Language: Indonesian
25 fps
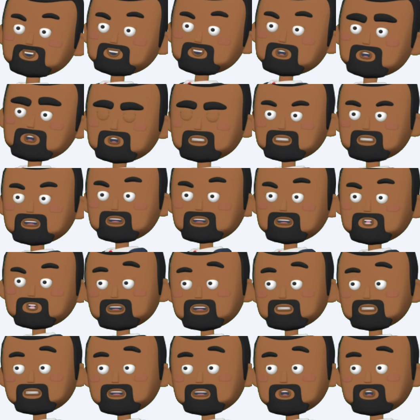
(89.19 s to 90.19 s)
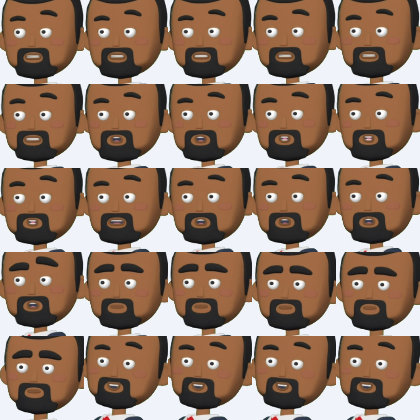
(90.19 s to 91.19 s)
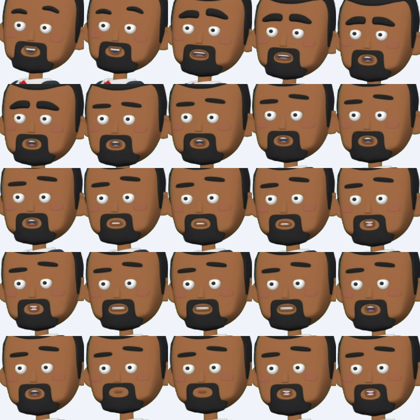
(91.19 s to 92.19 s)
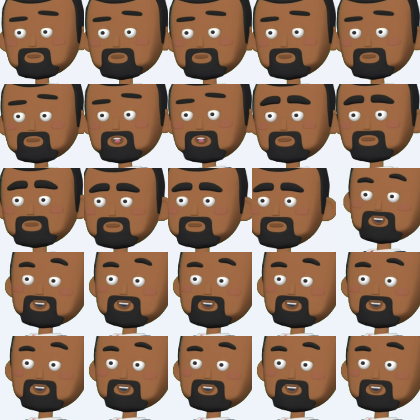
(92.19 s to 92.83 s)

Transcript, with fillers: Tetapi di Genesis 9 tidak ada pemisahan karakter.